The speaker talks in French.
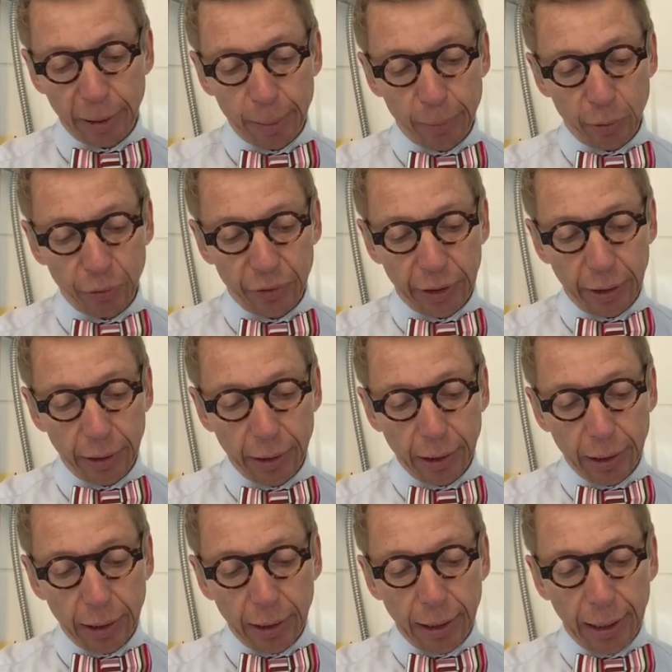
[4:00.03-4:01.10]
aimerait porter
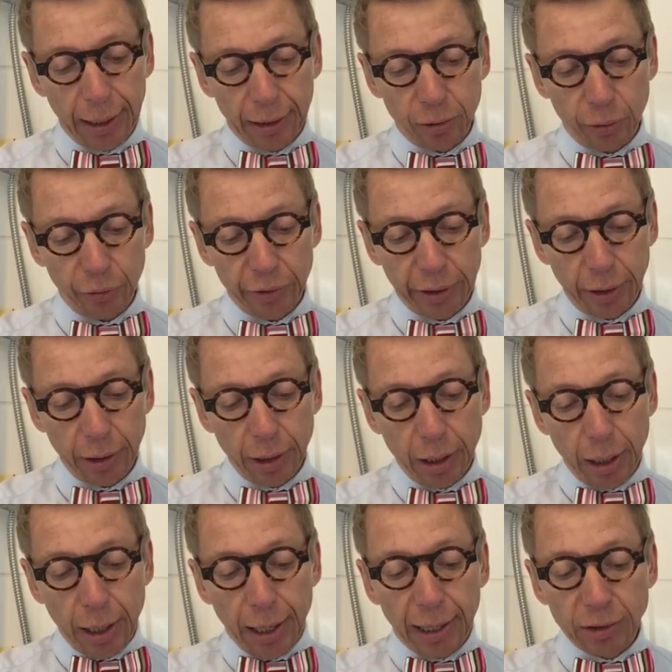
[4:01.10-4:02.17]
et l'accorder
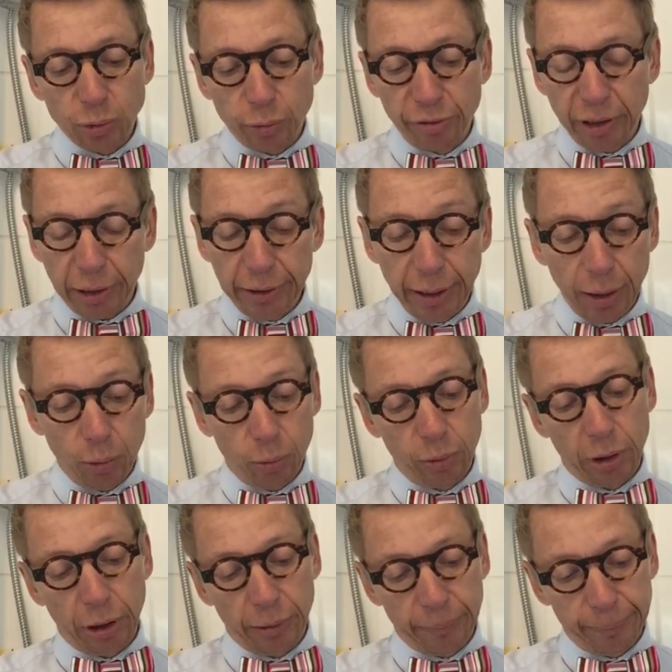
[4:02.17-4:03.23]
à son vernis à
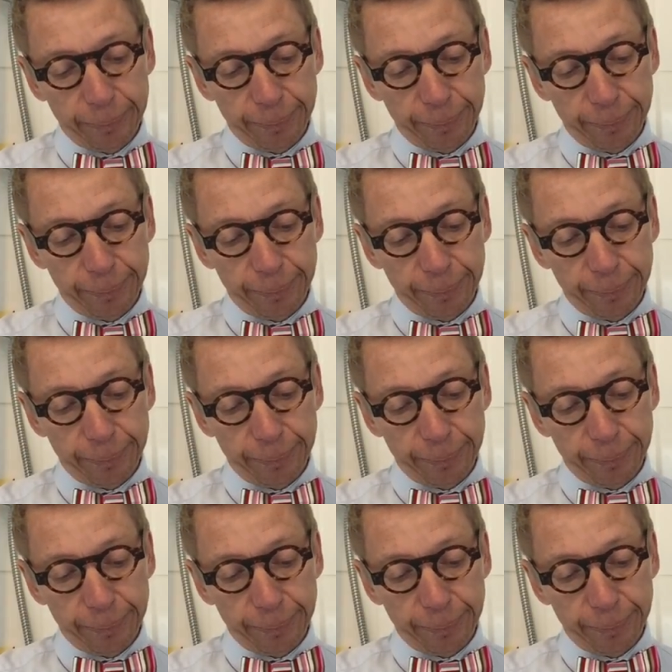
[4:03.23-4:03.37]
ongles.